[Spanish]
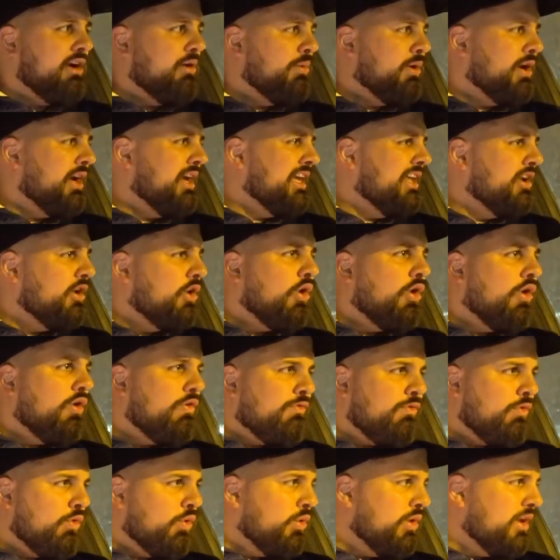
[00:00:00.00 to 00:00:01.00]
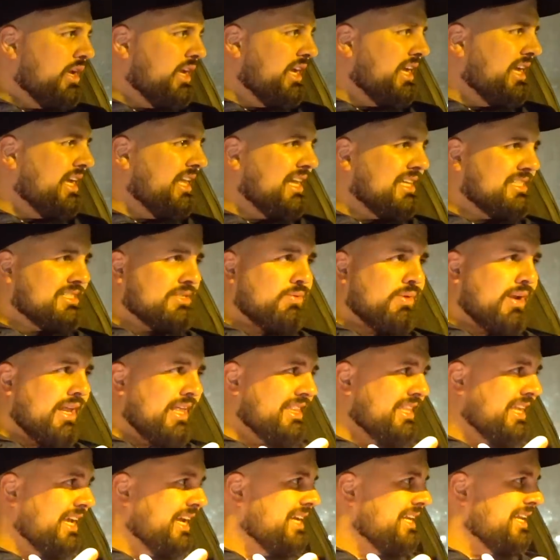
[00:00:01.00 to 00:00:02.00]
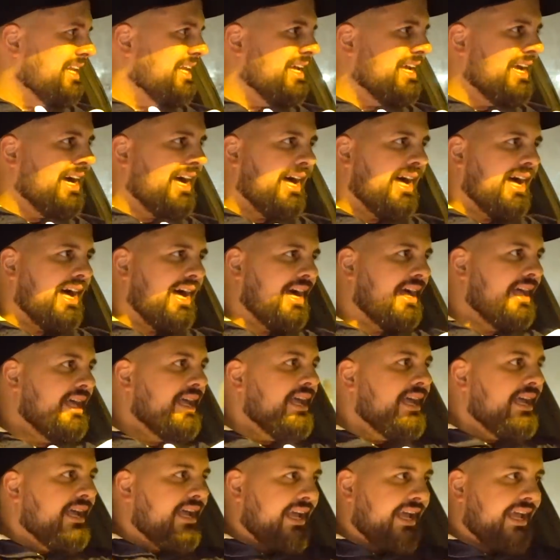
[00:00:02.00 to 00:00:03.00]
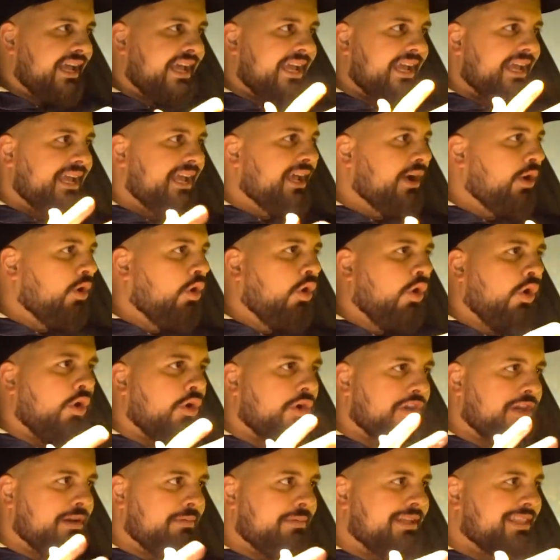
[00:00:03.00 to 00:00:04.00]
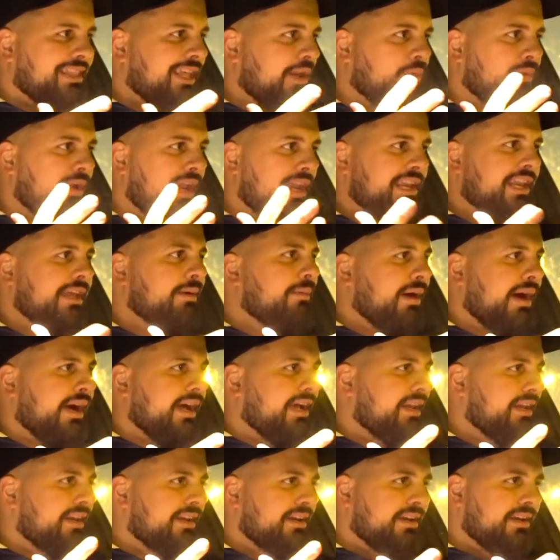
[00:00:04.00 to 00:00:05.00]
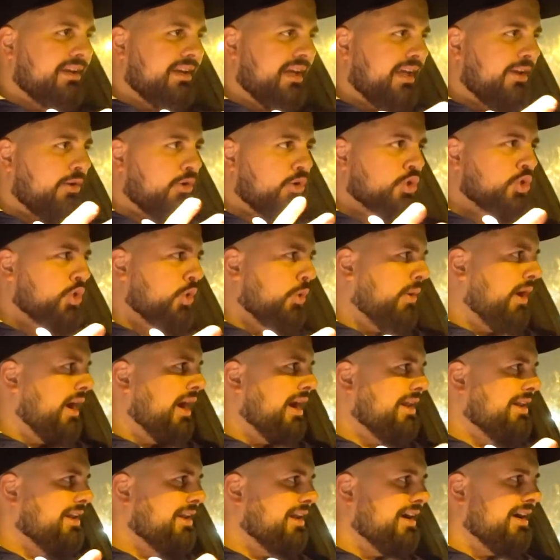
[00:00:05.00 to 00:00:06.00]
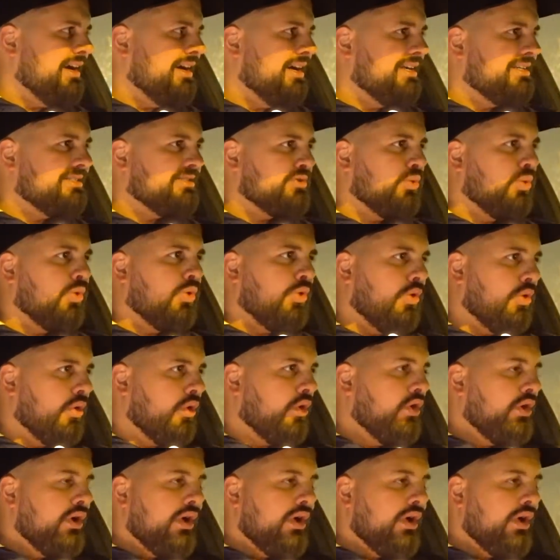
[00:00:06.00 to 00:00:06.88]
como que quiero fluir, hacer una técnica, eh, o rematar una rima en, en ocho barras, o